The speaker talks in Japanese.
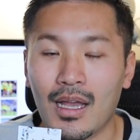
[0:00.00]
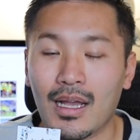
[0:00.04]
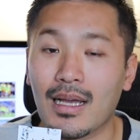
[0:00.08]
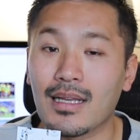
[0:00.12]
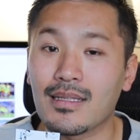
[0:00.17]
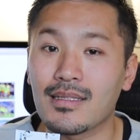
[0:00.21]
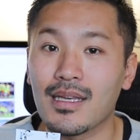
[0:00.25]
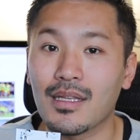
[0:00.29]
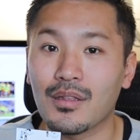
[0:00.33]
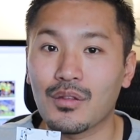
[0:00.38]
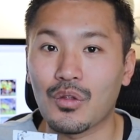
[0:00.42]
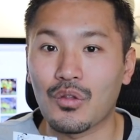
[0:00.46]

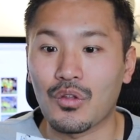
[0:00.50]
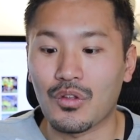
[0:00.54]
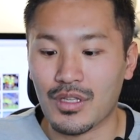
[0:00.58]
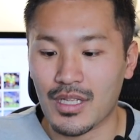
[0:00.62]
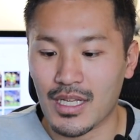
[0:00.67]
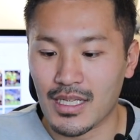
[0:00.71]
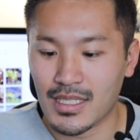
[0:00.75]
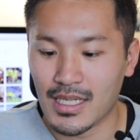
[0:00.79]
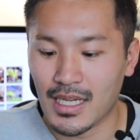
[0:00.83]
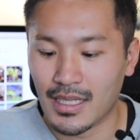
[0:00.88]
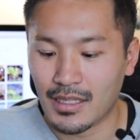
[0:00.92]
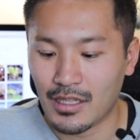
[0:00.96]
カゼンドの
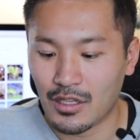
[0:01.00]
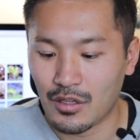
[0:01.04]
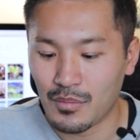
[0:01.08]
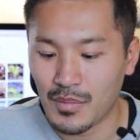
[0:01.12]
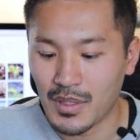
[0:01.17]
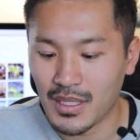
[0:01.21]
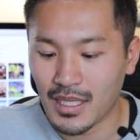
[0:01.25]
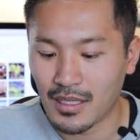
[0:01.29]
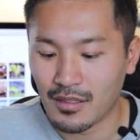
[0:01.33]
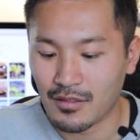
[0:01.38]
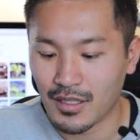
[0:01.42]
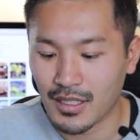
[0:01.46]
ねチャンネル
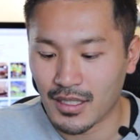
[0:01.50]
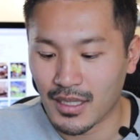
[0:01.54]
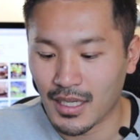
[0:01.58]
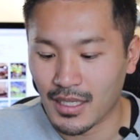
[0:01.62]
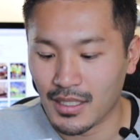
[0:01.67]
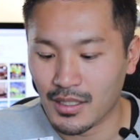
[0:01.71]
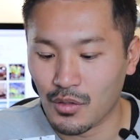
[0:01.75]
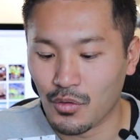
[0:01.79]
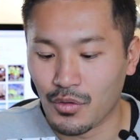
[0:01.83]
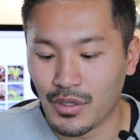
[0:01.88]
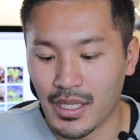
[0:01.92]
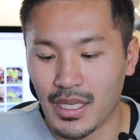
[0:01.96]
見てくれた
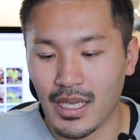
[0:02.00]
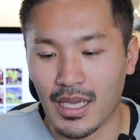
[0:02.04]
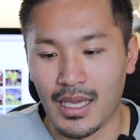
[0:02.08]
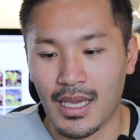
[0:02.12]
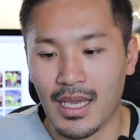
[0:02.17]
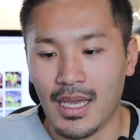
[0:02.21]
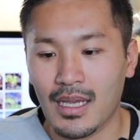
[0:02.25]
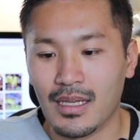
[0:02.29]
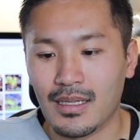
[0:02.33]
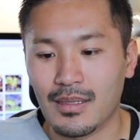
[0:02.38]
人に、